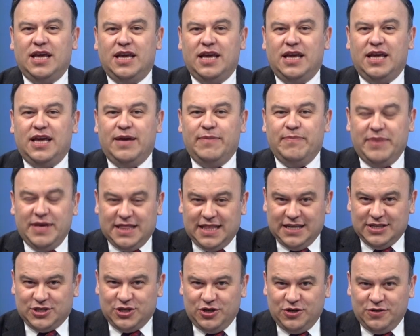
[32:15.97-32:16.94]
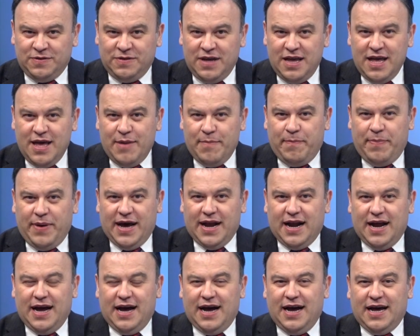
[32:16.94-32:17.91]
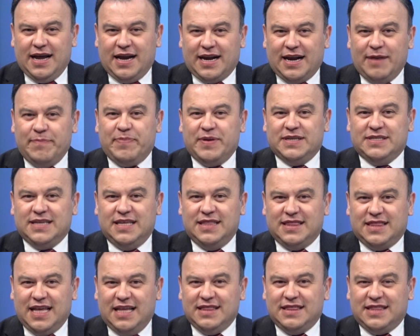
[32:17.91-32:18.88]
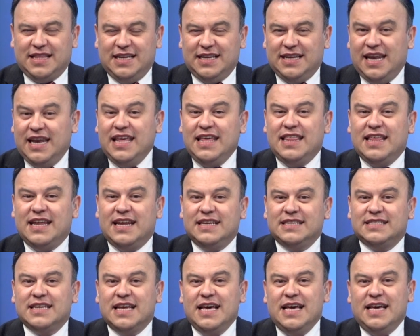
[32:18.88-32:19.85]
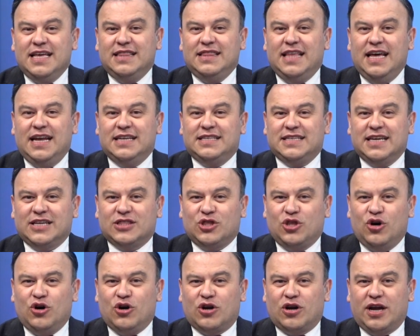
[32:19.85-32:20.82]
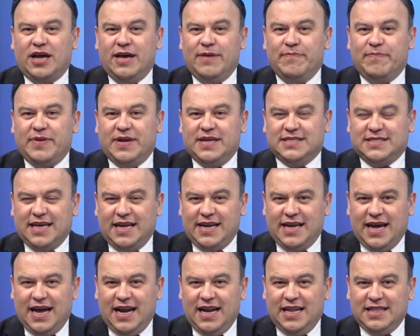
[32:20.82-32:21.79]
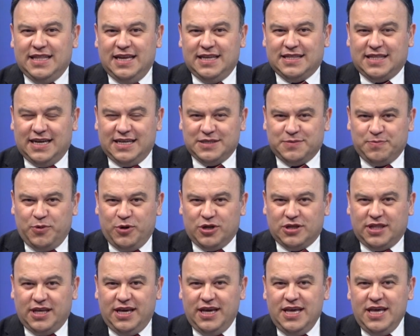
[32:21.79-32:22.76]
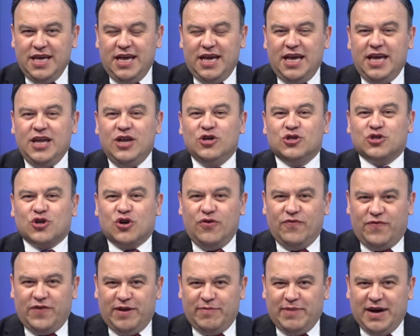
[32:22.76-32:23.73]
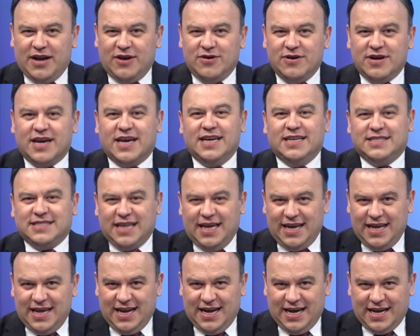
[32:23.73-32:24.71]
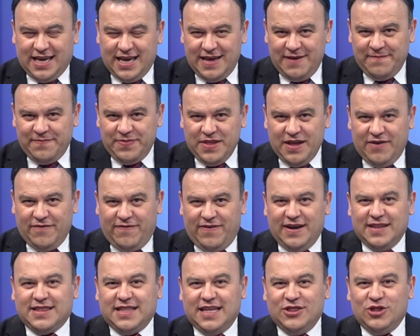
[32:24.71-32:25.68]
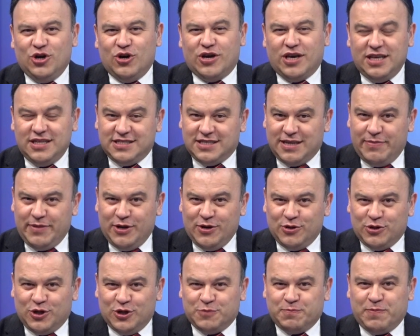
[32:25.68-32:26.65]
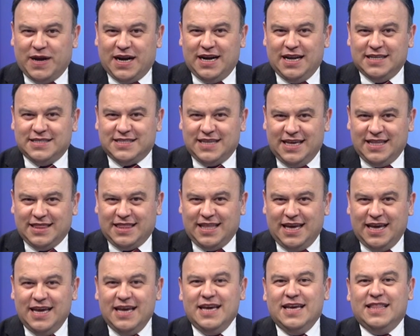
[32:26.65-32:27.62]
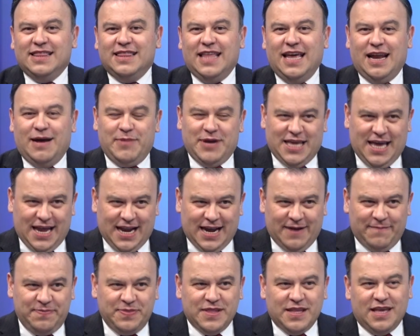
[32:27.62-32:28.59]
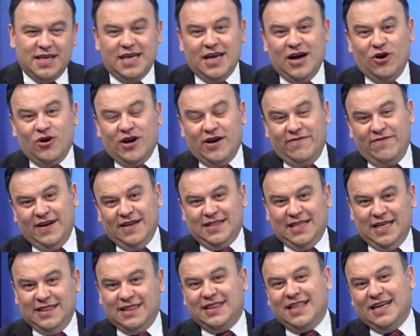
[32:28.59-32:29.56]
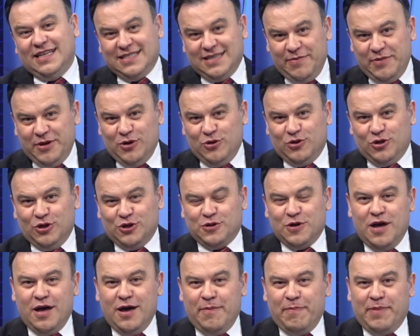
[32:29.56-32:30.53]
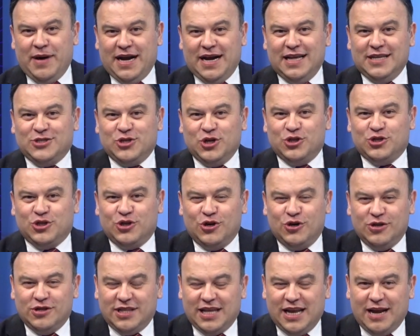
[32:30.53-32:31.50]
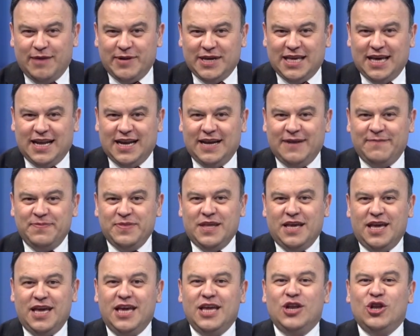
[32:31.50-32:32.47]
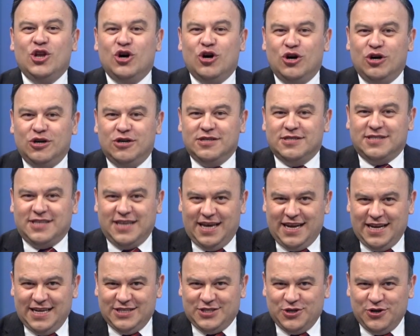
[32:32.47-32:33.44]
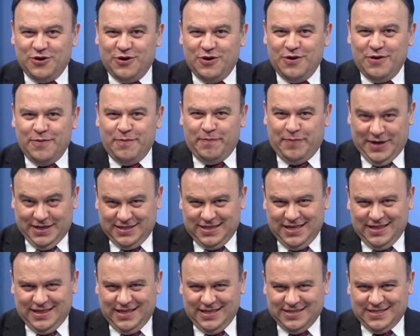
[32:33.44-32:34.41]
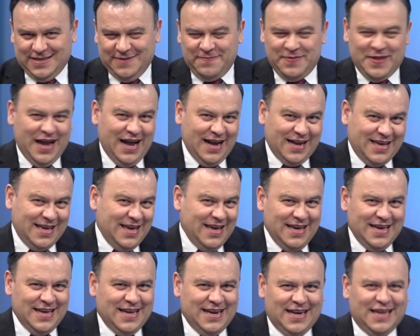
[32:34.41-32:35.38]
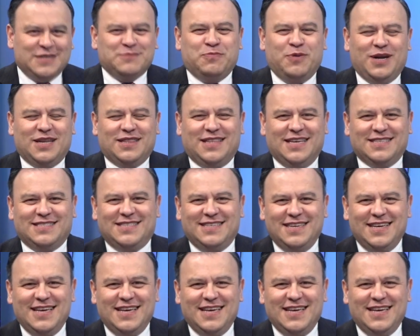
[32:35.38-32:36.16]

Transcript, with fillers: invitación para representantes líderes del sector empresarial del transporte y nos confirmaron que estarían aquí, faltando 15 minutos para las 7 de la mañana. Y ahora faltan 13 minutos para las 8 de la mañana y no se han hecho presentes. Aquí las puertas